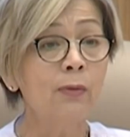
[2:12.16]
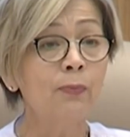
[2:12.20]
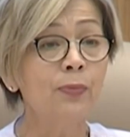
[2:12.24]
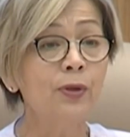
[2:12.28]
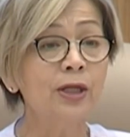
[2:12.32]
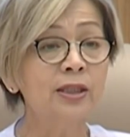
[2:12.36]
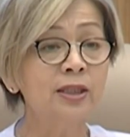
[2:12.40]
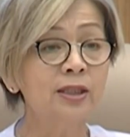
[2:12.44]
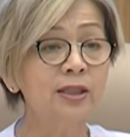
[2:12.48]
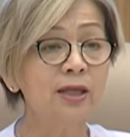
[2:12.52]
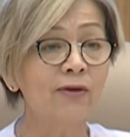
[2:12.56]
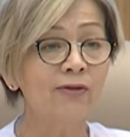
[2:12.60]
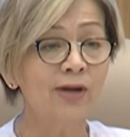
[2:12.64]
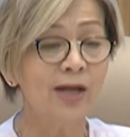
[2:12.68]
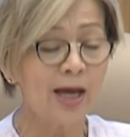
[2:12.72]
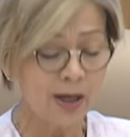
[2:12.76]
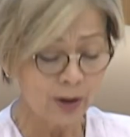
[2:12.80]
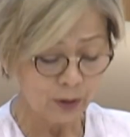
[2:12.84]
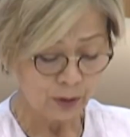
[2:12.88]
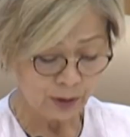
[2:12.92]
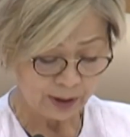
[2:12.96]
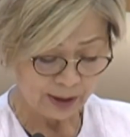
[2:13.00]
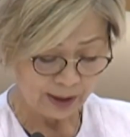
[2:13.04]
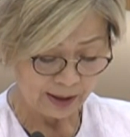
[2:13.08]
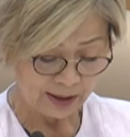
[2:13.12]

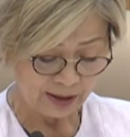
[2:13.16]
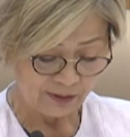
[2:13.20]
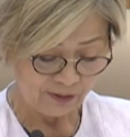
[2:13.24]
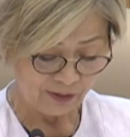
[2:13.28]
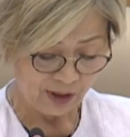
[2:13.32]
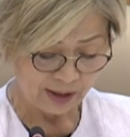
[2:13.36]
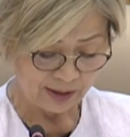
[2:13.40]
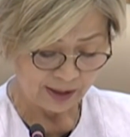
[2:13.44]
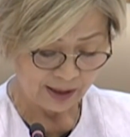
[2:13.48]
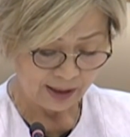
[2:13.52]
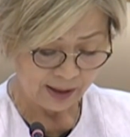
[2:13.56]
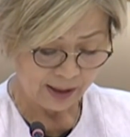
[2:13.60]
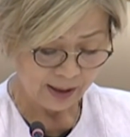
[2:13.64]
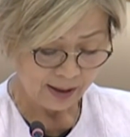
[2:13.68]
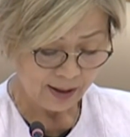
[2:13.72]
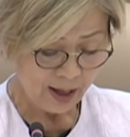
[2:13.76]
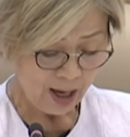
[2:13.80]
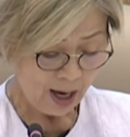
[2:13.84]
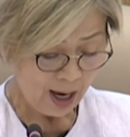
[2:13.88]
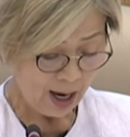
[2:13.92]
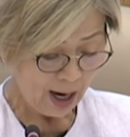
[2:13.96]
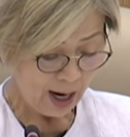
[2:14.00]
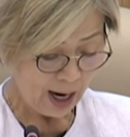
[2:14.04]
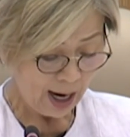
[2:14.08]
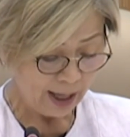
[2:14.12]
представляются сведения
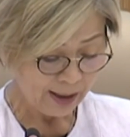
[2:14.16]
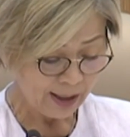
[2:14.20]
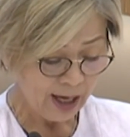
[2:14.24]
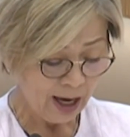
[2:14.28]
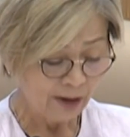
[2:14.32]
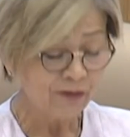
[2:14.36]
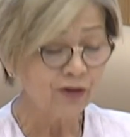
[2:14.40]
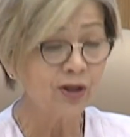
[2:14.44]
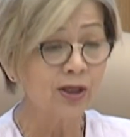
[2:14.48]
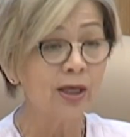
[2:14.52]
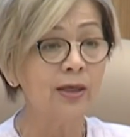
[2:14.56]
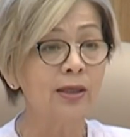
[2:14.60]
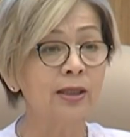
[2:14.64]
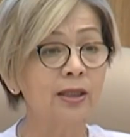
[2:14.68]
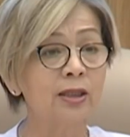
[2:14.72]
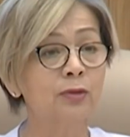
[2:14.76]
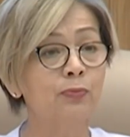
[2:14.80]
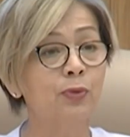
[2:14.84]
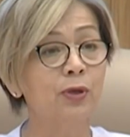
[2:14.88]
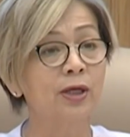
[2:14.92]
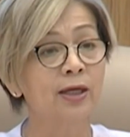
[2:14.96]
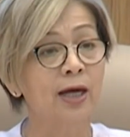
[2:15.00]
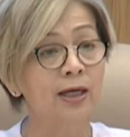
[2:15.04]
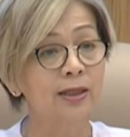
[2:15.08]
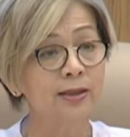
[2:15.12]
о явке
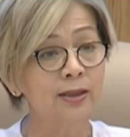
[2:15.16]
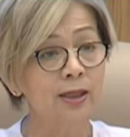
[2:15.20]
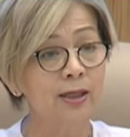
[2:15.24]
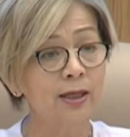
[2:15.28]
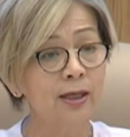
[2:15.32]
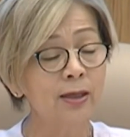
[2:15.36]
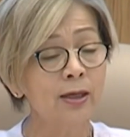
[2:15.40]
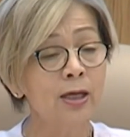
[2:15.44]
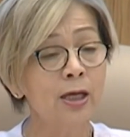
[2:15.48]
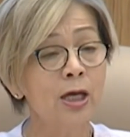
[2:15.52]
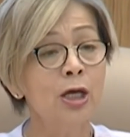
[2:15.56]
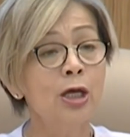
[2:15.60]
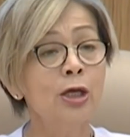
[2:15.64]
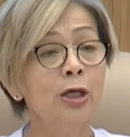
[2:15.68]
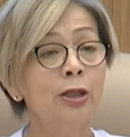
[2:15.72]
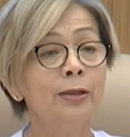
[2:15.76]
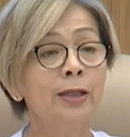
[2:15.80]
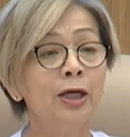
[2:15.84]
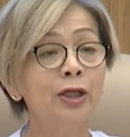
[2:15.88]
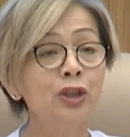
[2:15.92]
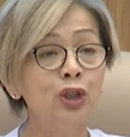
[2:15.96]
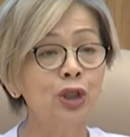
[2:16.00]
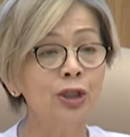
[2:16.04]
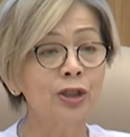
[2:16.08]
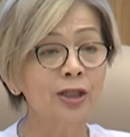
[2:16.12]
избирателей,
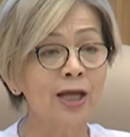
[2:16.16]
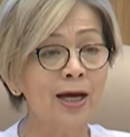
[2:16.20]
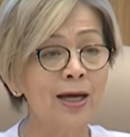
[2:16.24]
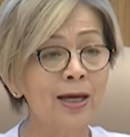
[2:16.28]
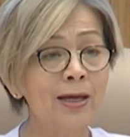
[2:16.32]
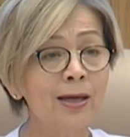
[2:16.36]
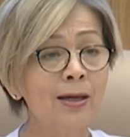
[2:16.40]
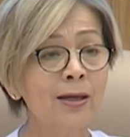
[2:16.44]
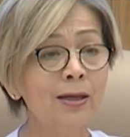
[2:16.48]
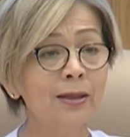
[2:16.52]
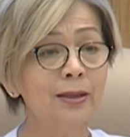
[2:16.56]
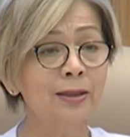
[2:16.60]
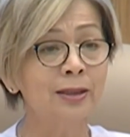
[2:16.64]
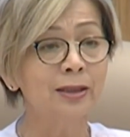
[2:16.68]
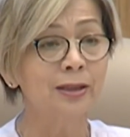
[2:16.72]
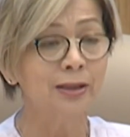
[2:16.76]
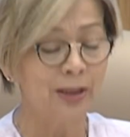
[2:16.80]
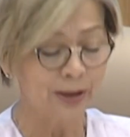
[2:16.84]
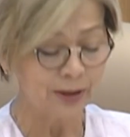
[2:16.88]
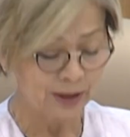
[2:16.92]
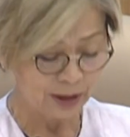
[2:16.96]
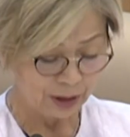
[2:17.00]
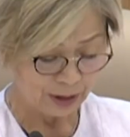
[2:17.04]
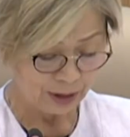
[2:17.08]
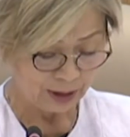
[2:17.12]
начиная с
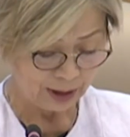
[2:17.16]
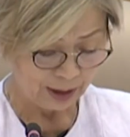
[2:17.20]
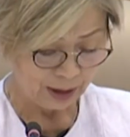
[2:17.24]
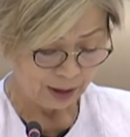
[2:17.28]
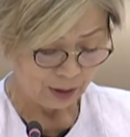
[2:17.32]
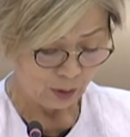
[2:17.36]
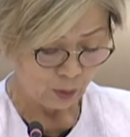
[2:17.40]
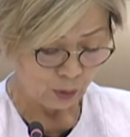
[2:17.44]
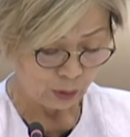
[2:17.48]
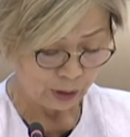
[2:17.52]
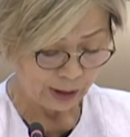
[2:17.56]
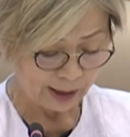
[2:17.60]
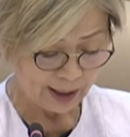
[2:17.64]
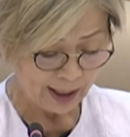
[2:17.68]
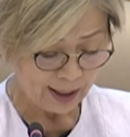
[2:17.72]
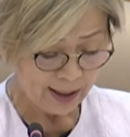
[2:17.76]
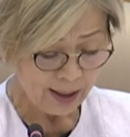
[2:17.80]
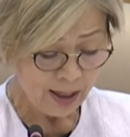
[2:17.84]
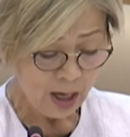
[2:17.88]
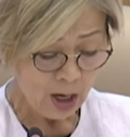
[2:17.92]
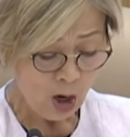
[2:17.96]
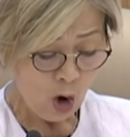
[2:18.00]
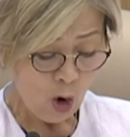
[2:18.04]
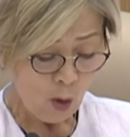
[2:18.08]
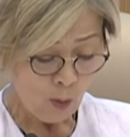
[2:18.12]
10 утра
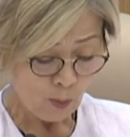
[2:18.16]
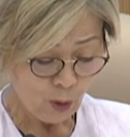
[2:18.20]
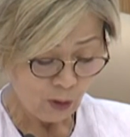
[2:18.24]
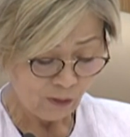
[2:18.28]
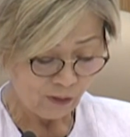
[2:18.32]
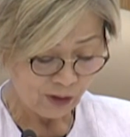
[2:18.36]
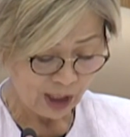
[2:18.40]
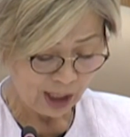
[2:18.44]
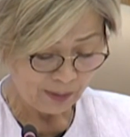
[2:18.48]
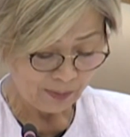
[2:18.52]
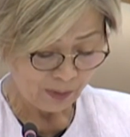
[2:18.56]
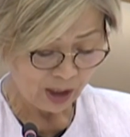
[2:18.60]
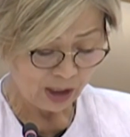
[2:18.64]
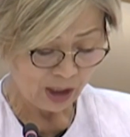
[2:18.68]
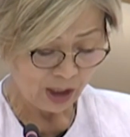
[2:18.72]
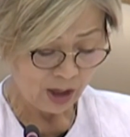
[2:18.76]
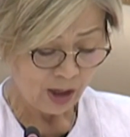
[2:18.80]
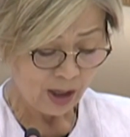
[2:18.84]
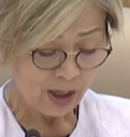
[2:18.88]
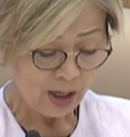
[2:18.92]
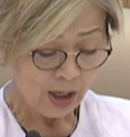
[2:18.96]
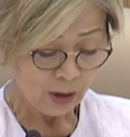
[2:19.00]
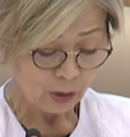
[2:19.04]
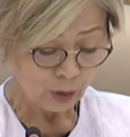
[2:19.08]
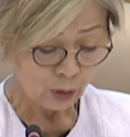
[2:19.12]
по времени
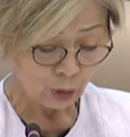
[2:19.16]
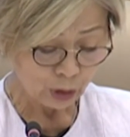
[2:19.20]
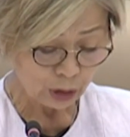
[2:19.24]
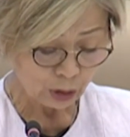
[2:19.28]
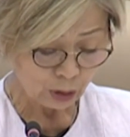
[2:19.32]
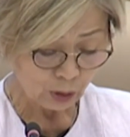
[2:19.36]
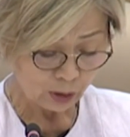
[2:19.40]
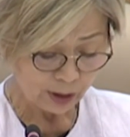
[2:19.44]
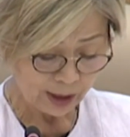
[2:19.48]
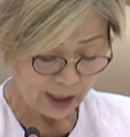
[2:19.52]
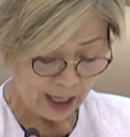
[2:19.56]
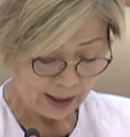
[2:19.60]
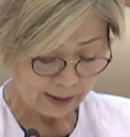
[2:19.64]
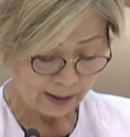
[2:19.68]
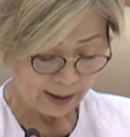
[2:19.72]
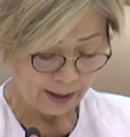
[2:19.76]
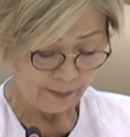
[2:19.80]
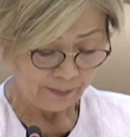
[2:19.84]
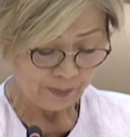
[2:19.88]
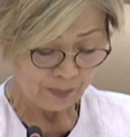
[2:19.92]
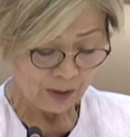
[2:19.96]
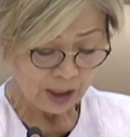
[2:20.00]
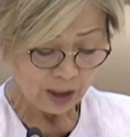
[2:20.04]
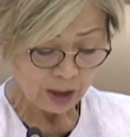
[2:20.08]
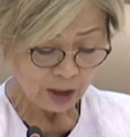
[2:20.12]
Нурсултана,
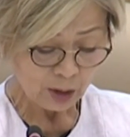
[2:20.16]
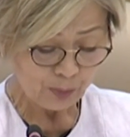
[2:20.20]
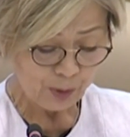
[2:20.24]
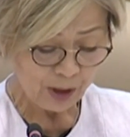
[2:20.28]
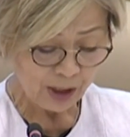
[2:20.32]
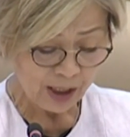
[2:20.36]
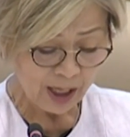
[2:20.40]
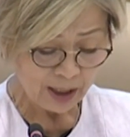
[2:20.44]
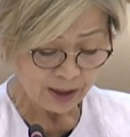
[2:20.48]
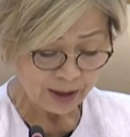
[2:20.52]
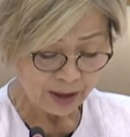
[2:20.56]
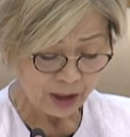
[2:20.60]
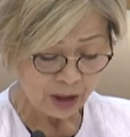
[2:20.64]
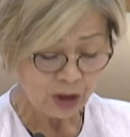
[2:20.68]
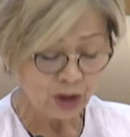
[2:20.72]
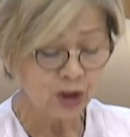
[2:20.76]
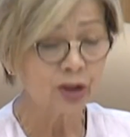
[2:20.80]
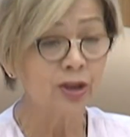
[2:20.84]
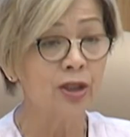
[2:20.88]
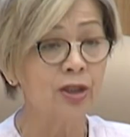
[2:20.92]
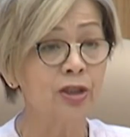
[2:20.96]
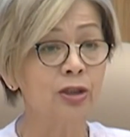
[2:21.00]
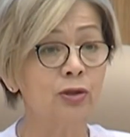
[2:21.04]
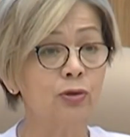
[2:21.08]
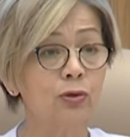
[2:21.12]
с
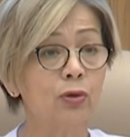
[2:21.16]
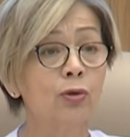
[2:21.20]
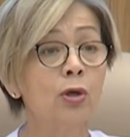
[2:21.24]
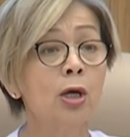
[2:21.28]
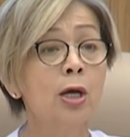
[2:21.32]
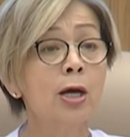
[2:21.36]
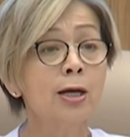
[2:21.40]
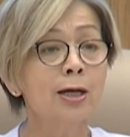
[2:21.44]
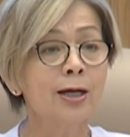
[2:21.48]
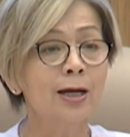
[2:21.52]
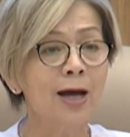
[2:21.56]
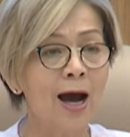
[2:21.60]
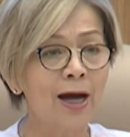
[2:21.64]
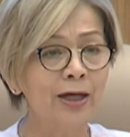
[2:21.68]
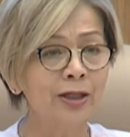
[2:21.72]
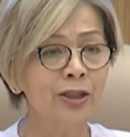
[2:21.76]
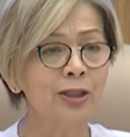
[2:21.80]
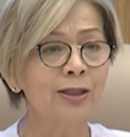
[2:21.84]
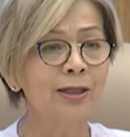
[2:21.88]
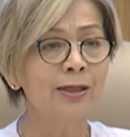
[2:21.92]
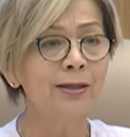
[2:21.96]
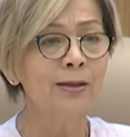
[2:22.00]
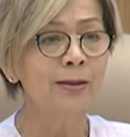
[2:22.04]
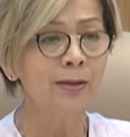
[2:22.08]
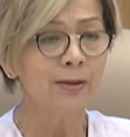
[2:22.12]
периодичностью
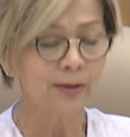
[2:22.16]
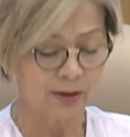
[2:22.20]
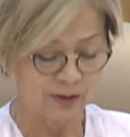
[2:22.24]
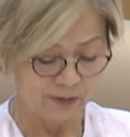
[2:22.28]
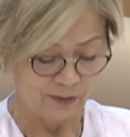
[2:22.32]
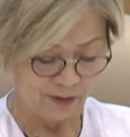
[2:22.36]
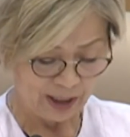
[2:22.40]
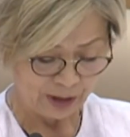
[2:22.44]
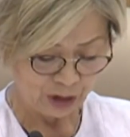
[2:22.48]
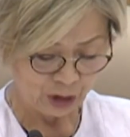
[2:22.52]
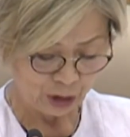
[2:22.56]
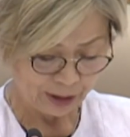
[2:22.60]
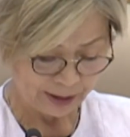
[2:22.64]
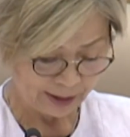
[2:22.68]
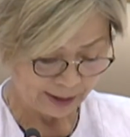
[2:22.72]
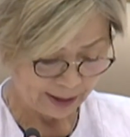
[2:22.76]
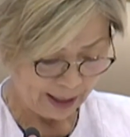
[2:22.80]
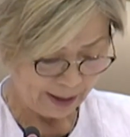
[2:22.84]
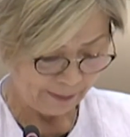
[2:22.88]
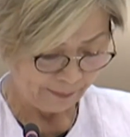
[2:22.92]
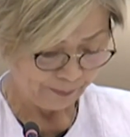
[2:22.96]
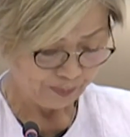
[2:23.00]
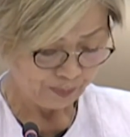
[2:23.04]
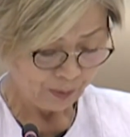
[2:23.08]
каждые два часа.